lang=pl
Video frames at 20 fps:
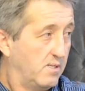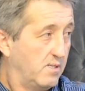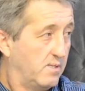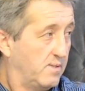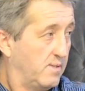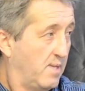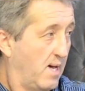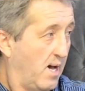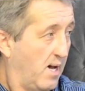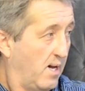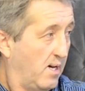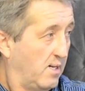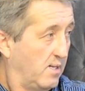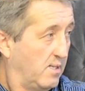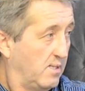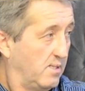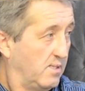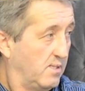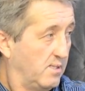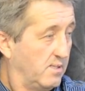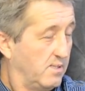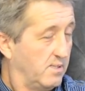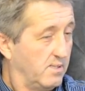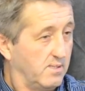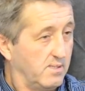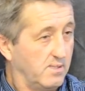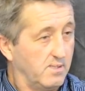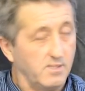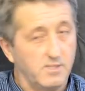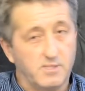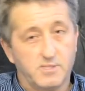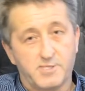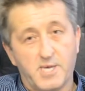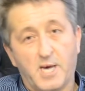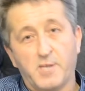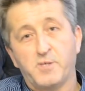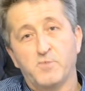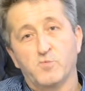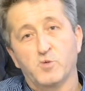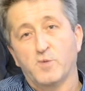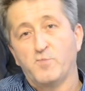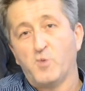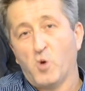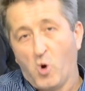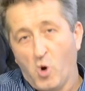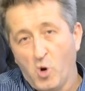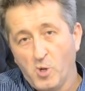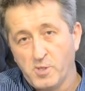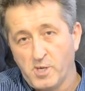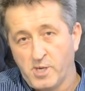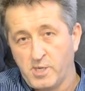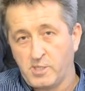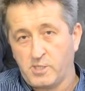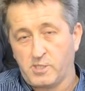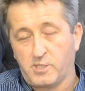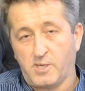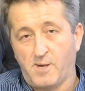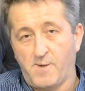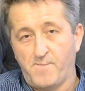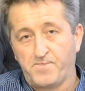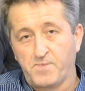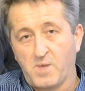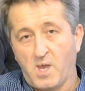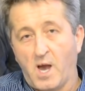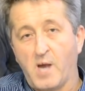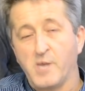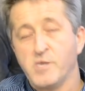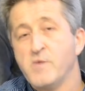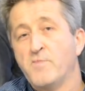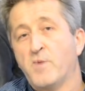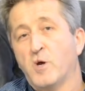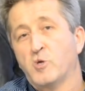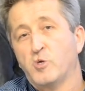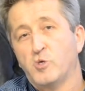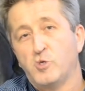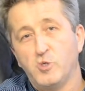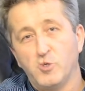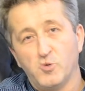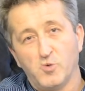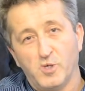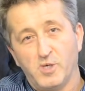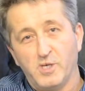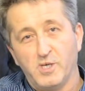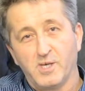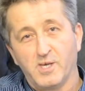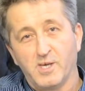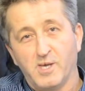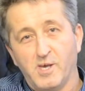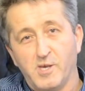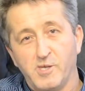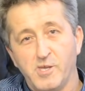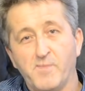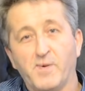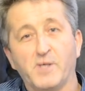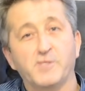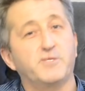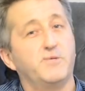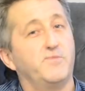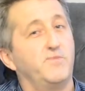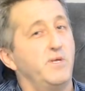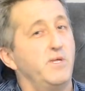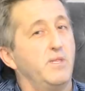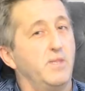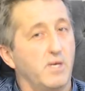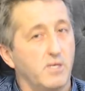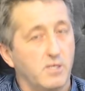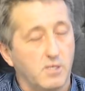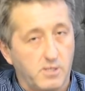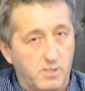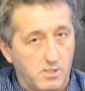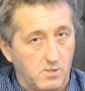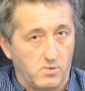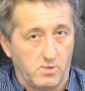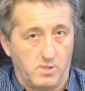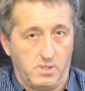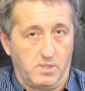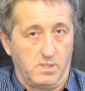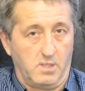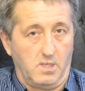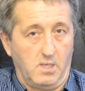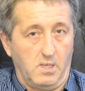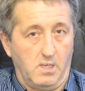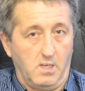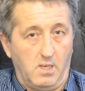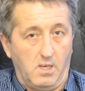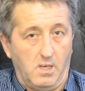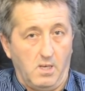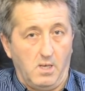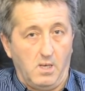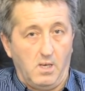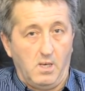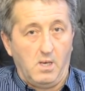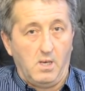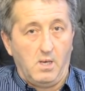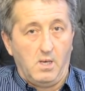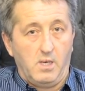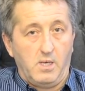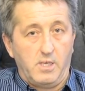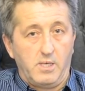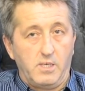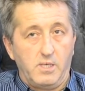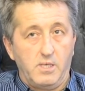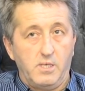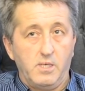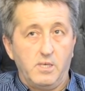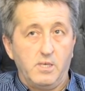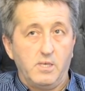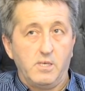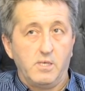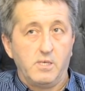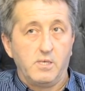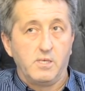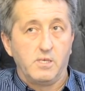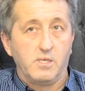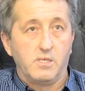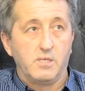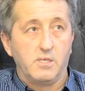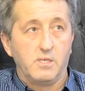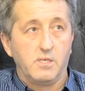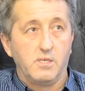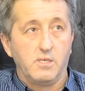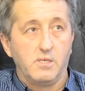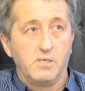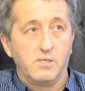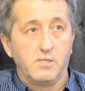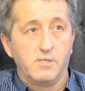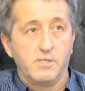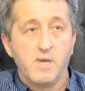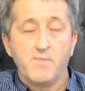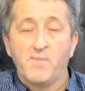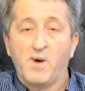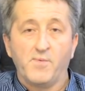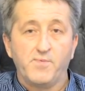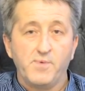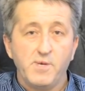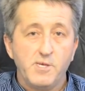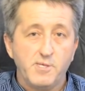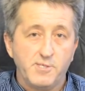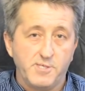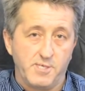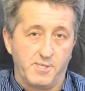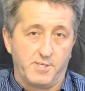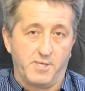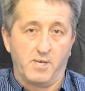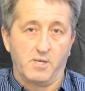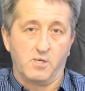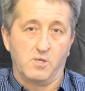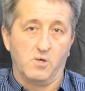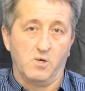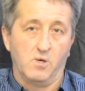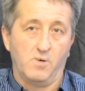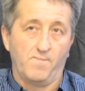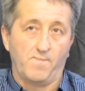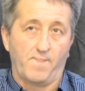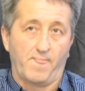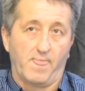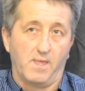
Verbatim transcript: na, e, za tym, żeby odejść, a nie ma siły, nie ma cywilnej siły i, i, i nie ma wizji tego,